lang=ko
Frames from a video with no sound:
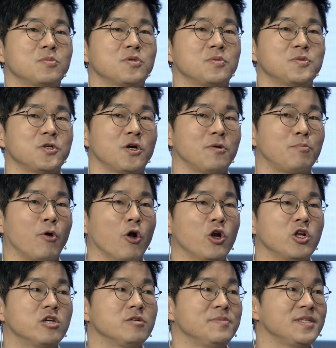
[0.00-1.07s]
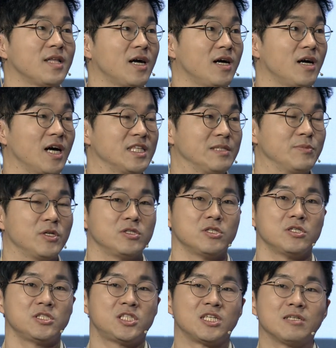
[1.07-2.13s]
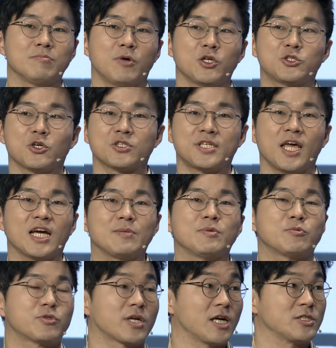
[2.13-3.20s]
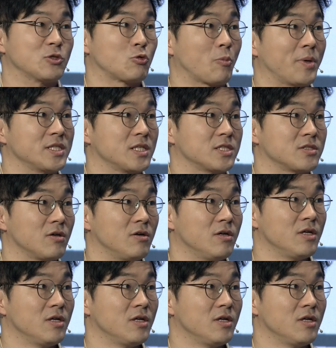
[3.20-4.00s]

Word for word: 점점 벌금이나 아니면은 징벌적 세금이 붙을 가능성이 높아지겠죠.